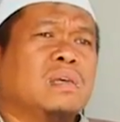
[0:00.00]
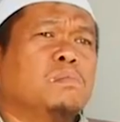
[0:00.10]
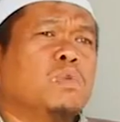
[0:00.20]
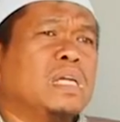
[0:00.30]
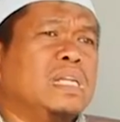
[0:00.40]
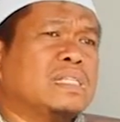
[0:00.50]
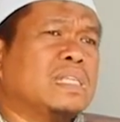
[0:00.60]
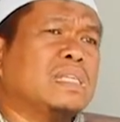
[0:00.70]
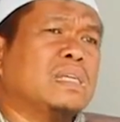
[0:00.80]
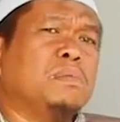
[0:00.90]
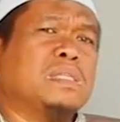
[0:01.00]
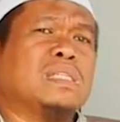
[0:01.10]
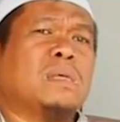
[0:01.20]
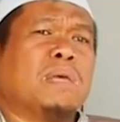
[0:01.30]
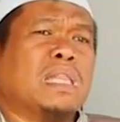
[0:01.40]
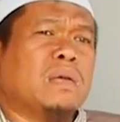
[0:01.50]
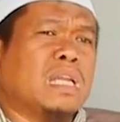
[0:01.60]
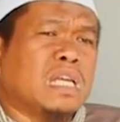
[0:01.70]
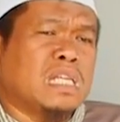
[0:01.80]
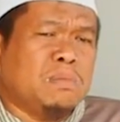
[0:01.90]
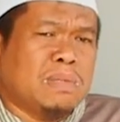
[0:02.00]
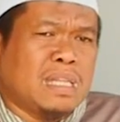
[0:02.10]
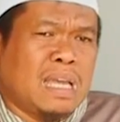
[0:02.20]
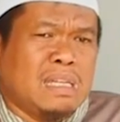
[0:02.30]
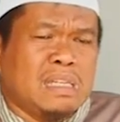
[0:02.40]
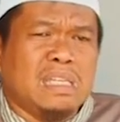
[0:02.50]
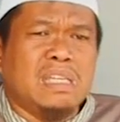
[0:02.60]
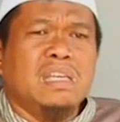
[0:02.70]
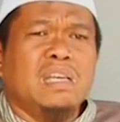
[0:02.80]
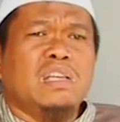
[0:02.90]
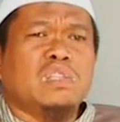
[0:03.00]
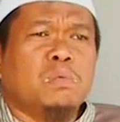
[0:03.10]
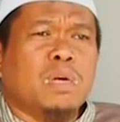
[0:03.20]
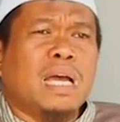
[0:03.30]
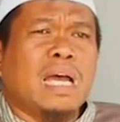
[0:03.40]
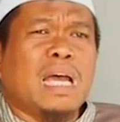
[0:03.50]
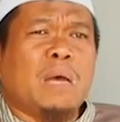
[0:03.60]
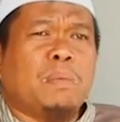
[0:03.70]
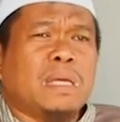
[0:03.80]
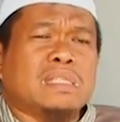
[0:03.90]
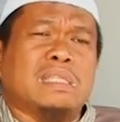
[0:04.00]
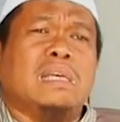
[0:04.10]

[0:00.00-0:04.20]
Mungkin ini saja yang bisa sampaikan pada kesempatan kali ini. Semoga apa yang